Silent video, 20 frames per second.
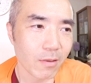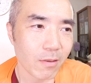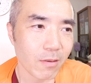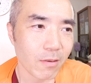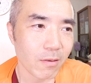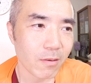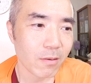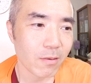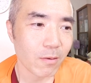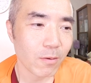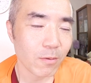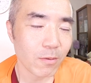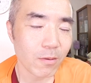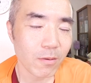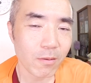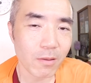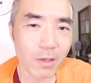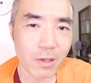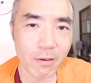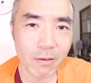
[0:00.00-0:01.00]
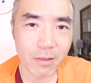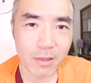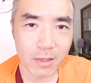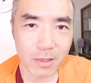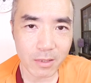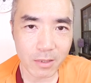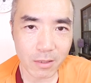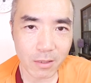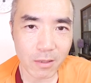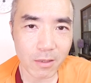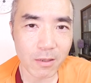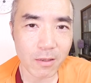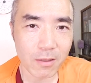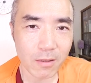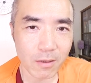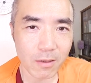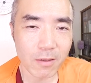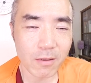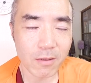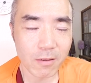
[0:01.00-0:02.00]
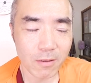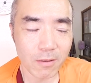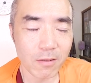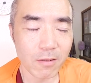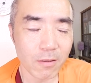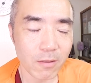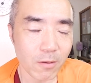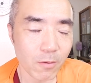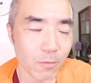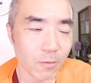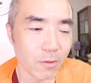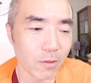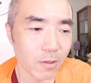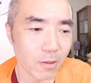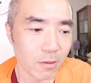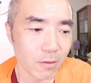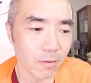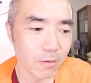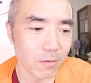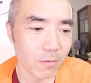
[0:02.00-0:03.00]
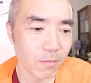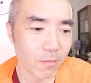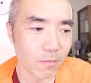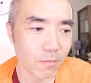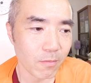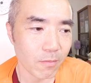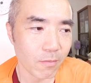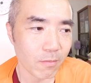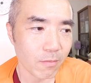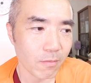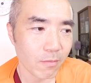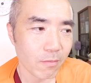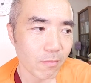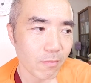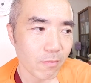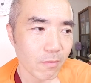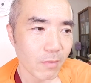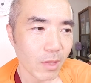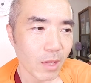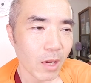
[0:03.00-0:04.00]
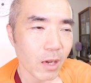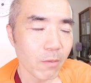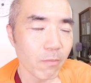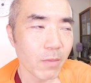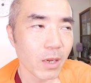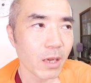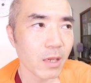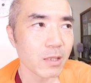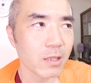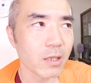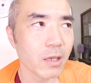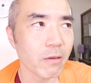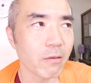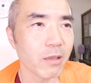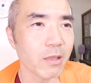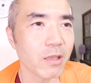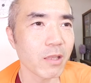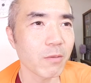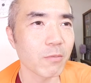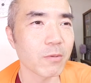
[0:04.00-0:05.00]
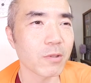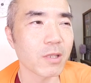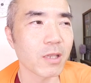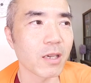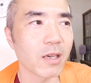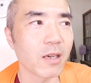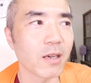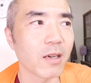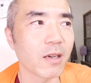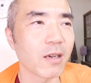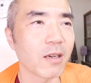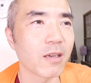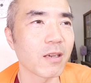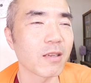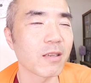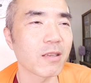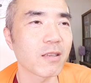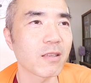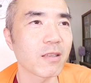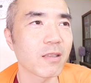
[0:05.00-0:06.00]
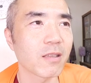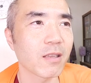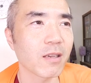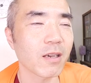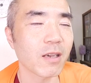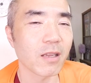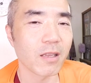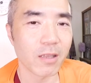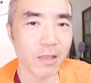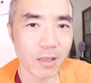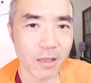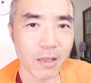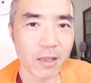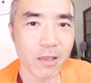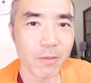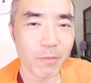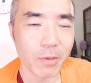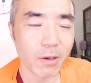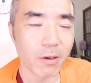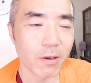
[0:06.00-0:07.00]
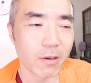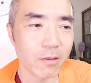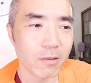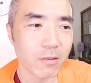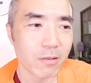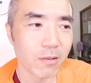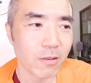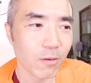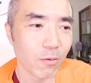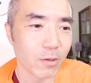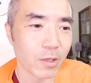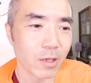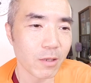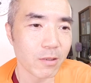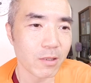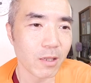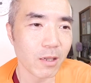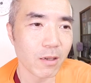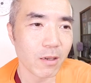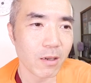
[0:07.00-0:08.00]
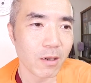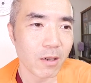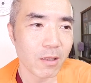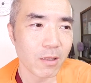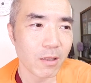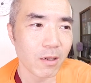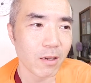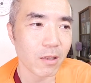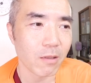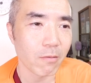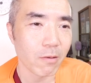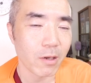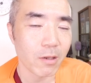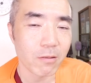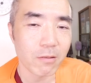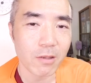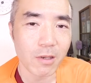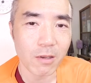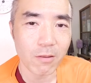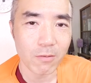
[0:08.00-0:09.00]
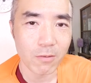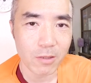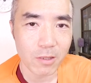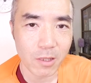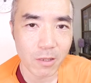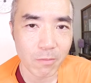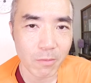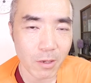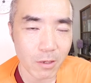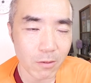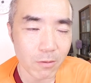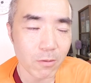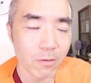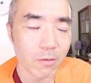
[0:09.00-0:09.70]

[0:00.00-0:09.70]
あほとんど変わんないんじゃないかなって思ってる。うん。あんま味変わってもさなんかねやっぱお客さんからなんか言われる可能性もある